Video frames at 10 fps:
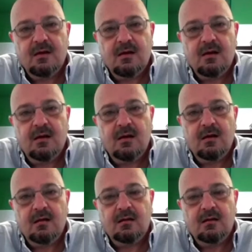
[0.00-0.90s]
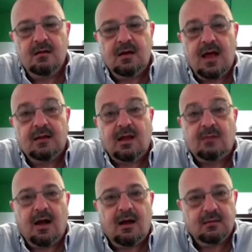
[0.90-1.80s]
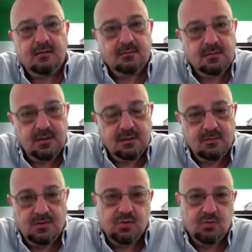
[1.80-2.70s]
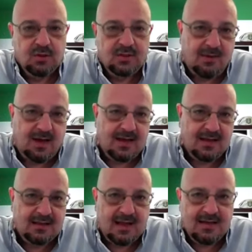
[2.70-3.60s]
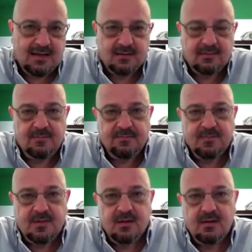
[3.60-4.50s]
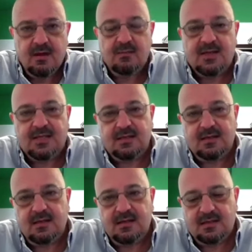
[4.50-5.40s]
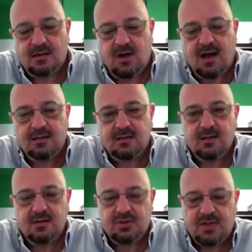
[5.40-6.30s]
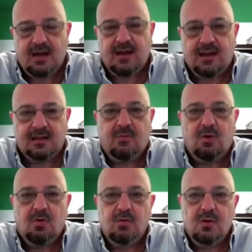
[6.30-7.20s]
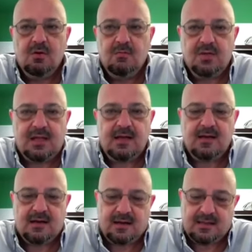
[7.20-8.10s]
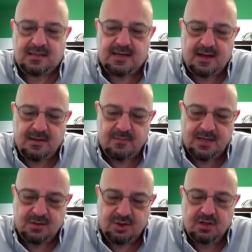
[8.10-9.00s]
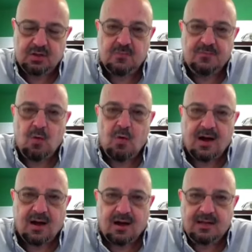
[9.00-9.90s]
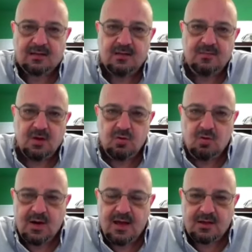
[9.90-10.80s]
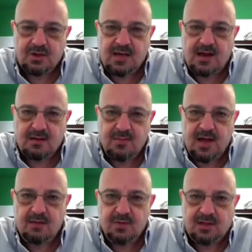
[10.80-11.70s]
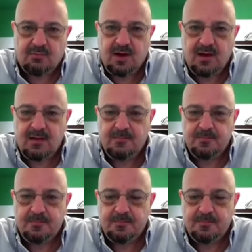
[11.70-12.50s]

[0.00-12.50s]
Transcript: آه، الطبع الطبع لا يتغير إيه، ممكن ايه بس اذا الواحد اشتغل على طبعه بيتغير يعني اذا انا عملت الجهد واقريت ان هناك شيئا ما بطبعي